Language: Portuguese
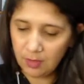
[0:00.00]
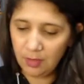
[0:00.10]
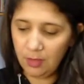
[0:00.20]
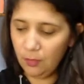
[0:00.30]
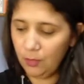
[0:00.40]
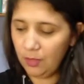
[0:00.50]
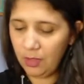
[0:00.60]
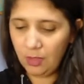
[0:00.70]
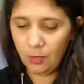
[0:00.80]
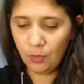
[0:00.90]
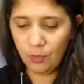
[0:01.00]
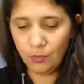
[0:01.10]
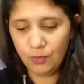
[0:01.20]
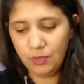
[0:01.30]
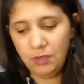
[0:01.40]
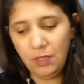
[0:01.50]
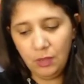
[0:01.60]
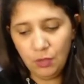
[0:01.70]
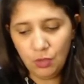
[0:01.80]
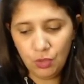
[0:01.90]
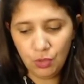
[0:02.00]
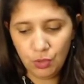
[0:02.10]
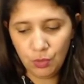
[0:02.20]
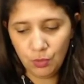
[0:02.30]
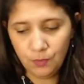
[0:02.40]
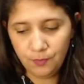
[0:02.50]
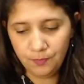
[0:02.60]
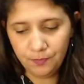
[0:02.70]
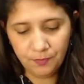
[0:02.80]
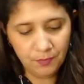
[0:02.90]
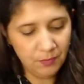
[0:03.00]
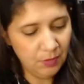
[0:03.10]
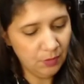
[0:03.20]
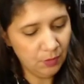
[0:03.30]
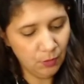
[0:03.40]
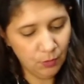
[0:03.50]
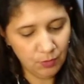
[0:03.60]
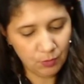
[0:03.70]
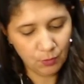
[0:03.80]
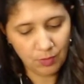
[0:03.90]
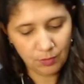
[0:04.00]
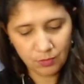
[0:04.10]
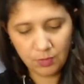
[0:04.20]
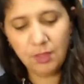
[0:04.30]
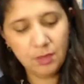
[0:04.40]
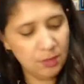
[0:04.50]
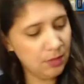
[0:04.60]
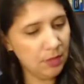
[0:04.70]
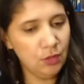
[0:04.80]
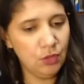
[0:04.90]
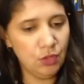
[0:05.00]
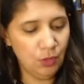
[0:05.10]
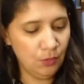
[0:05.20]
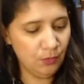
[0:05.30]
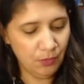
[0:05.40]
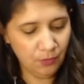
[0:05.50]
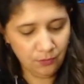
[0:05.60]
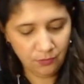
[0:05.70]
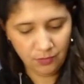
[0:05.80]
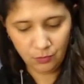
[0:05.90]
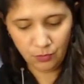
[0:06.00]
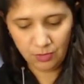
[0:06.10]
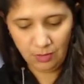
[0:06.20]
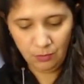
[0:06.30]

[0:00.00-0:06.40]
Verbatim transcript: e o inconsciente. 2, 4, 6, 7. Então, vamos lá,